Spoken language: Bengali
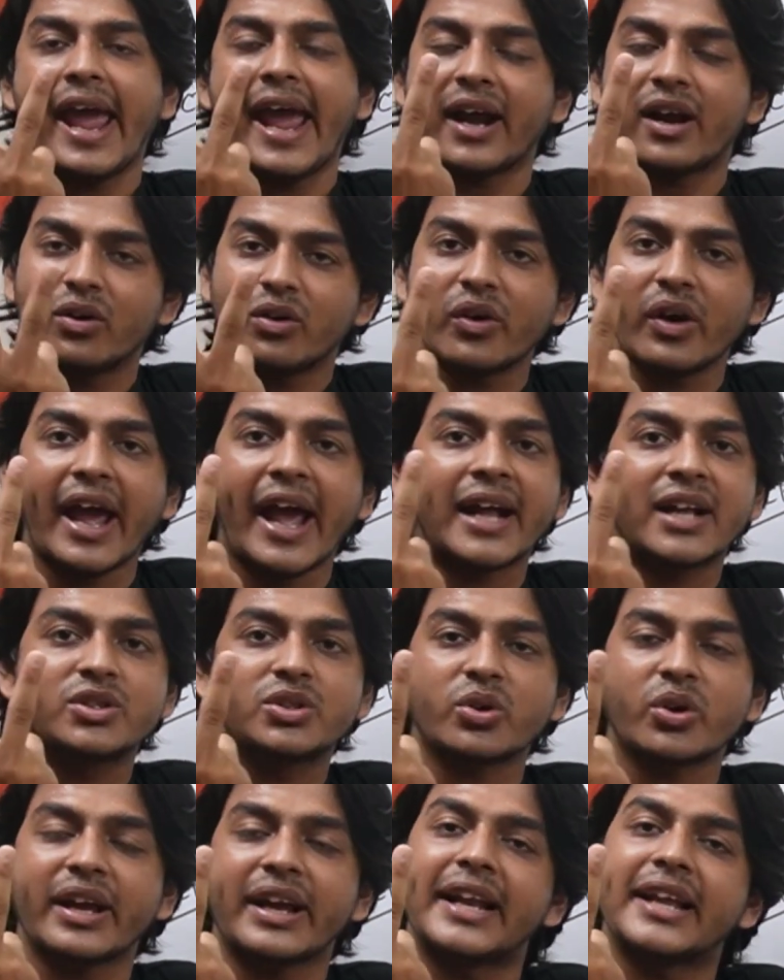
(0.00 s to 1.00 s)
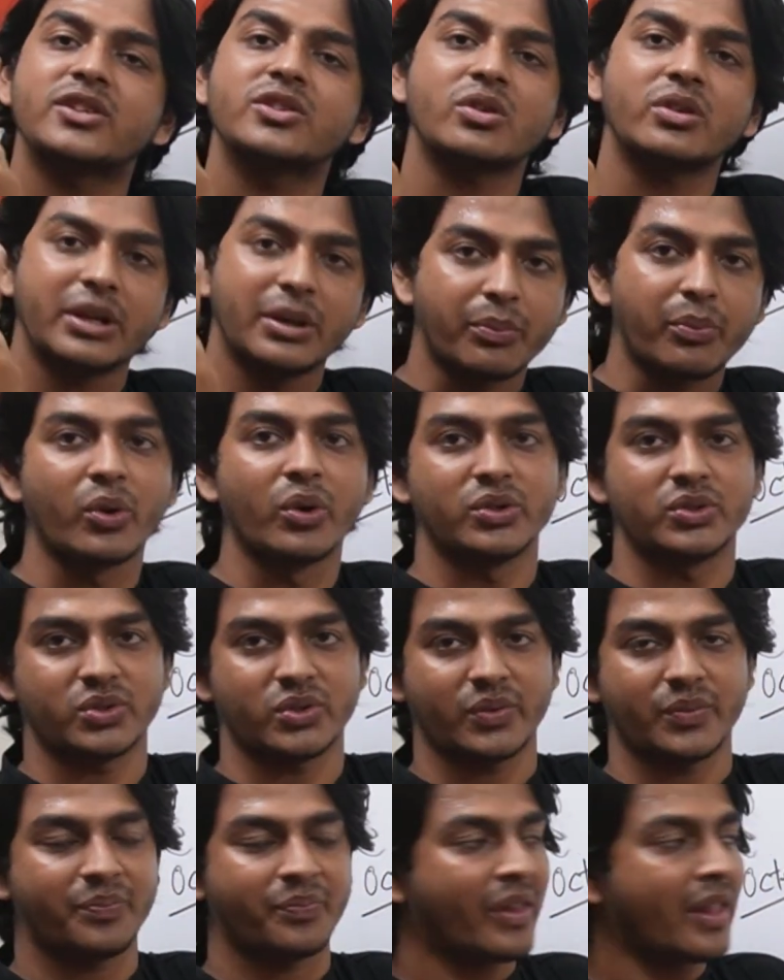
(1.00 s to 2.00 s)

এখনও একজোড়া ইলেকট্রনের প্রয়োজন